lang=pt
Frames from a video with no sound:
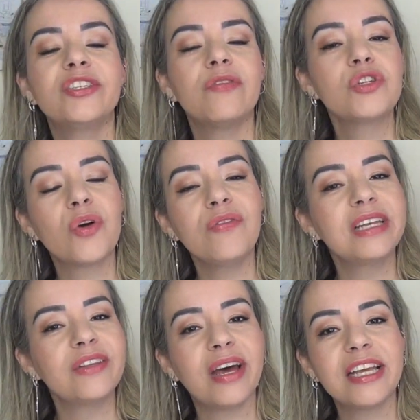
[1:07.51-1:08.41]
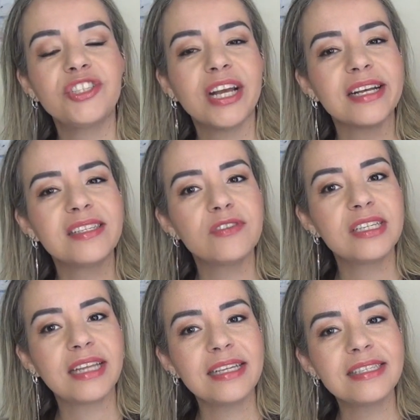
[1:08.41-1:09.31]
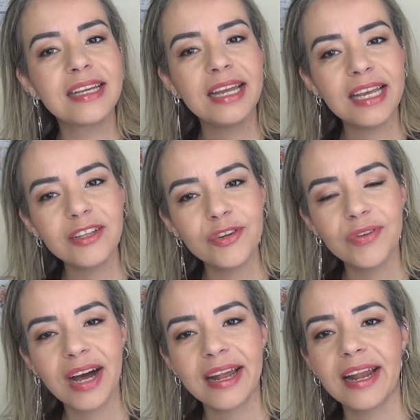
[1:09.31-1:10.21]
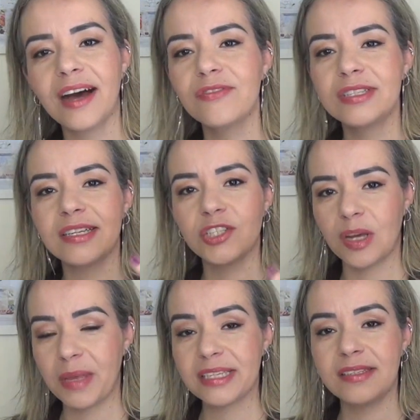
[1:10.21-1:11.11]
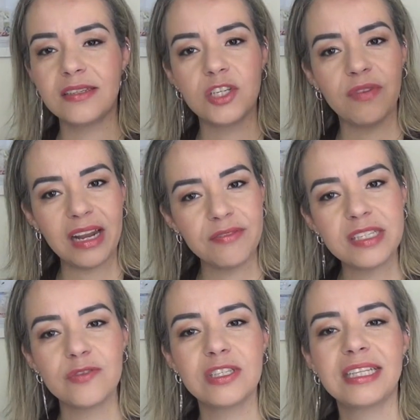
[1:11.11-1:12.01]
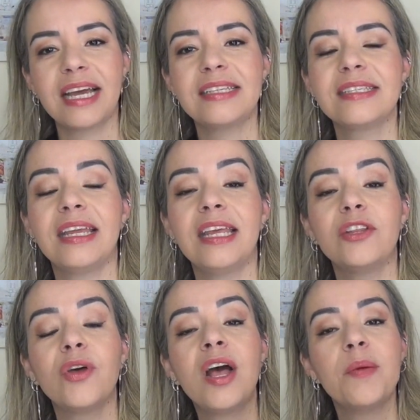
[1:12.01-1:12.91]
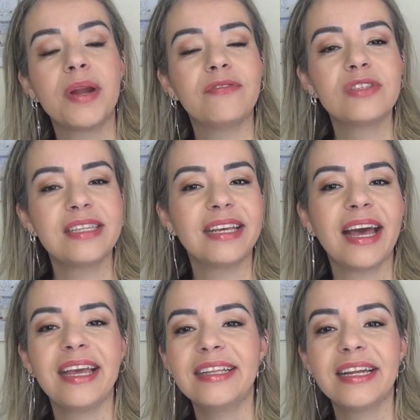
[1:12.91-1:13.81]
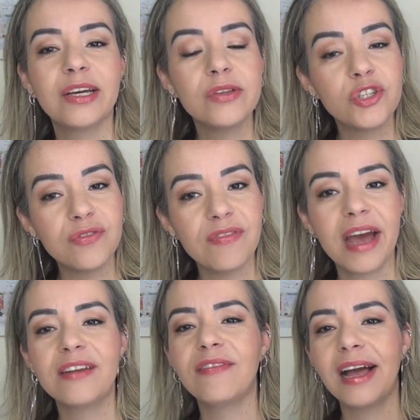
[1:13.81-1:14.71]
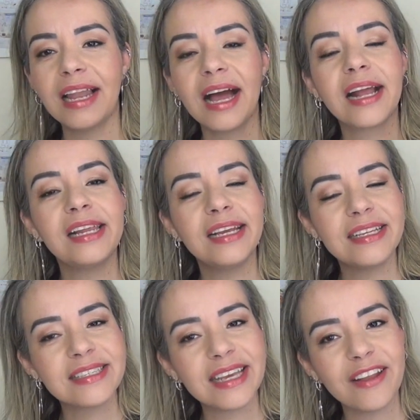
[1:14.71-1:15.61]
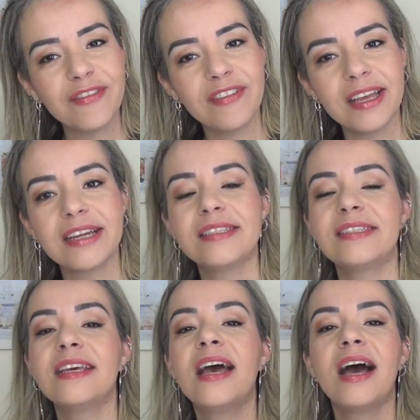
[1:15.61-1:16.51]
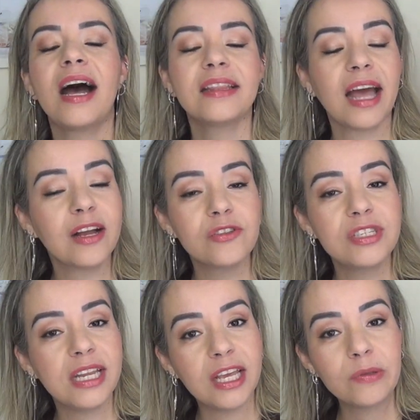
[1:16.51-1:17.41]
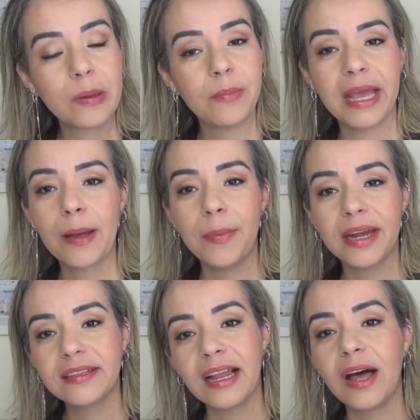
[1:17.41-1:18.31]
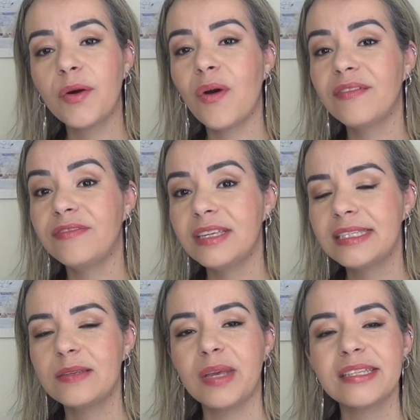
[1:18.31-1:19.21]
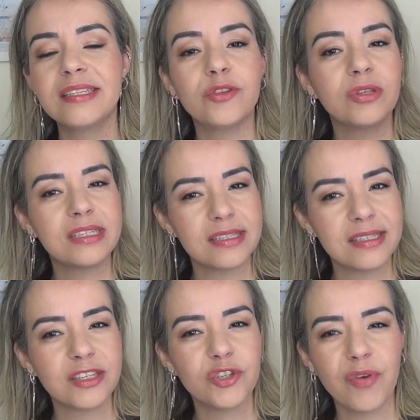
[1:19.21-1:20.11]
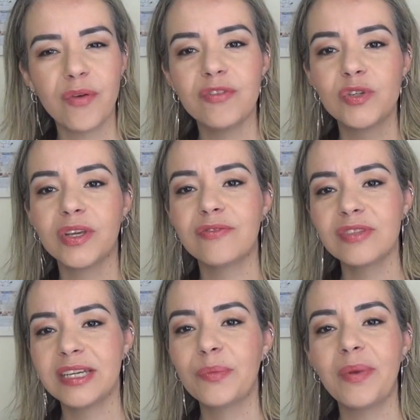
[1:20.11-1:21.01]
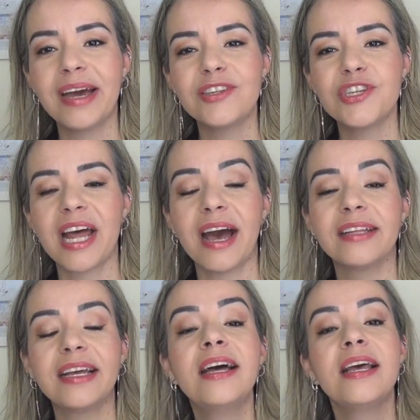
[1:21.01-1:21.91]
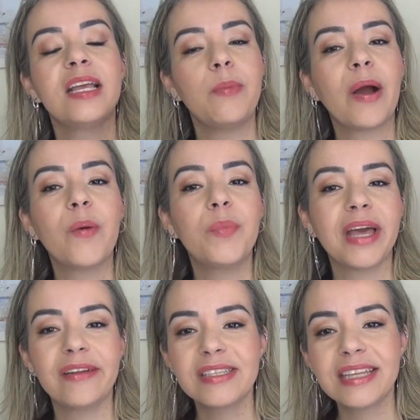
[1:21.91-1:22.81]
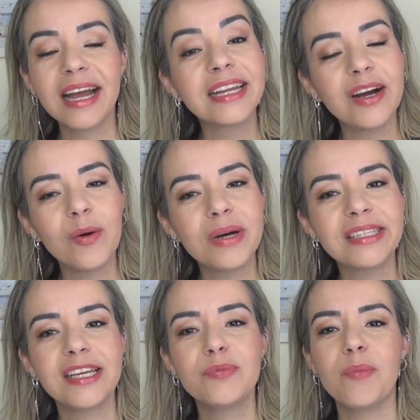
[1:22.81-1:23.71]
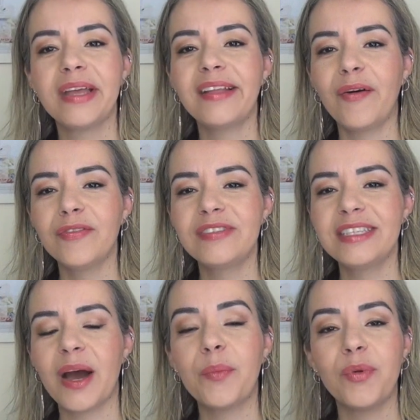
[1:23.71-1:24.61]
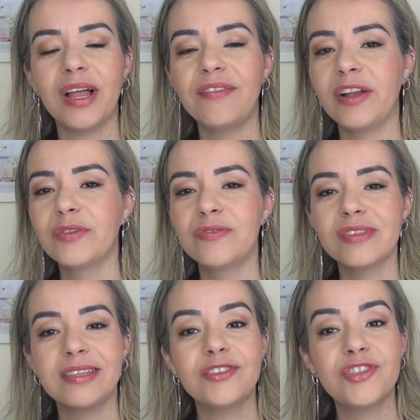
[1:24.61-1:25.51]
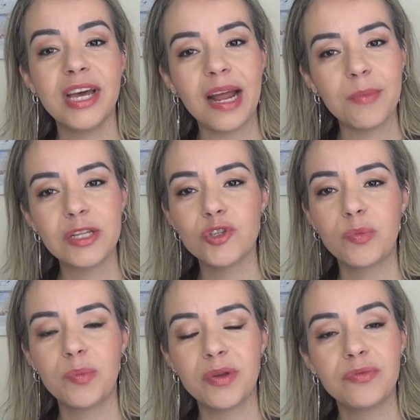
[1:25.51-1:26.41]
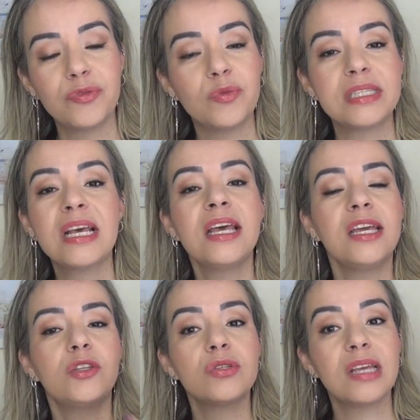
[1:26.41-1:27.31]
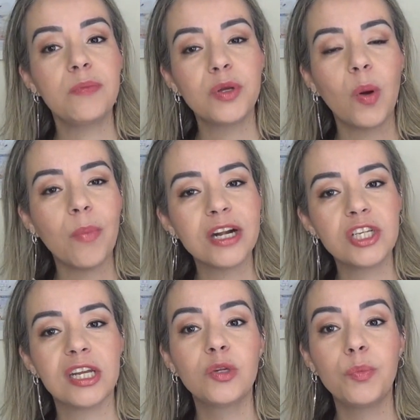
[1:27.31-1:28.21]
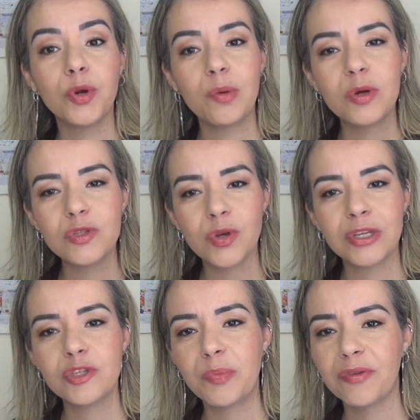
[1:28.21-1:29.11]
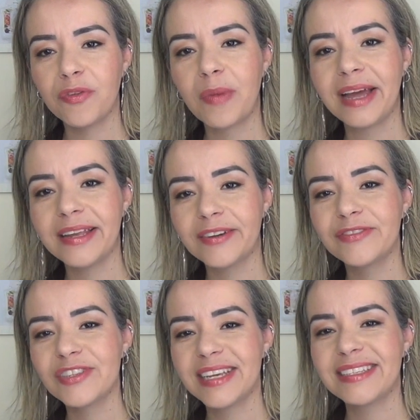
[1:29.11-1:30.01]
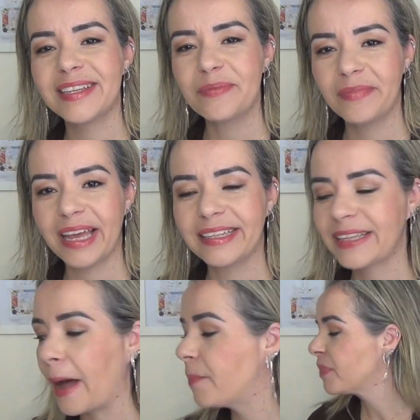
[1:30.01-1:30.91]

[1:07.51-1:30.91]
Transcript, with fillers: Já vou te convidando aí a checar se você tá inscrito no canal, você que já me assiste, vai lá ver se você tá inscrito. Para você que ainda não estiver, vai lá, clique em inscrever-se, tecla o sininho também, aperta lá o avise-me, assim, todas as vezes que tiver um vídeo aqui você não perde nada. E me acompanhar no Instagram, arroba Thaís Pimentel Oficial, por lá falo com vocês diariamente sobre perfumes e tô sempre compartilhando promoções de perfumaria com vocês também, tá?